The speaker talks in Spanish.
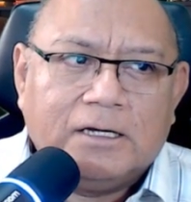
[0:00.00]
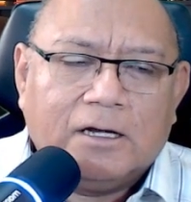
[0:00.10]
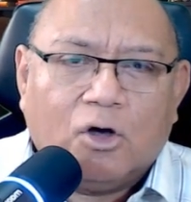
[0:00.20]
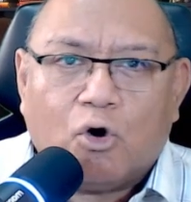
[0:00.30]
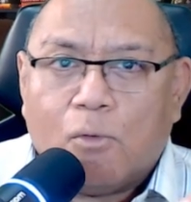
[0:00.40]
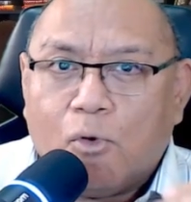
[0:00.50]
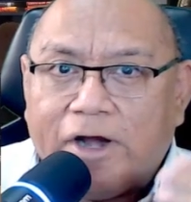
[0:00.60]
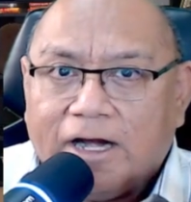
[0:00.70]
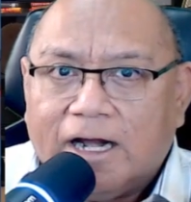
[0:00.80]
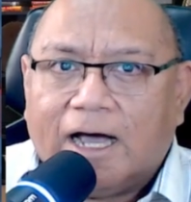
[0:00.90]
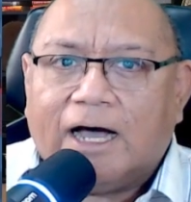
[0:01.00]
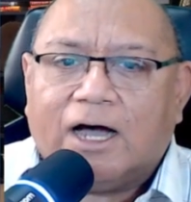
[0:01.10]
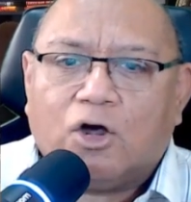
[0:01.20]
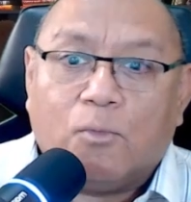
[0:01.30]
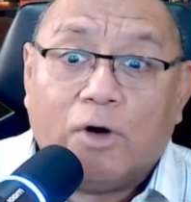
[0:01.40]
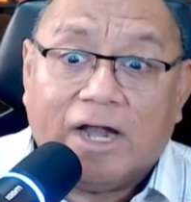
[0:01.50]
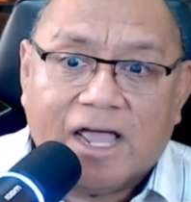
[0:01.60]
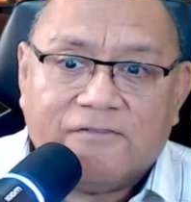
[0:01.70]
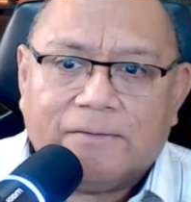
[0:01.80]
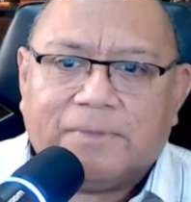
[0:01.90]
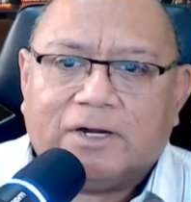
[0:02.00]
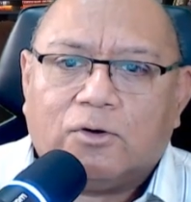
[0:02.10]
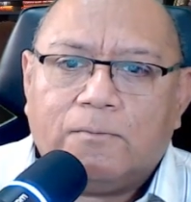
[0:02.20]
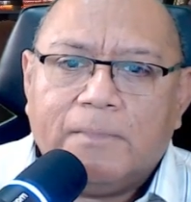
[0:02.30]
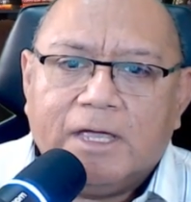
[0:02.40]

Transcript: como en la, como en la FP. ¿no?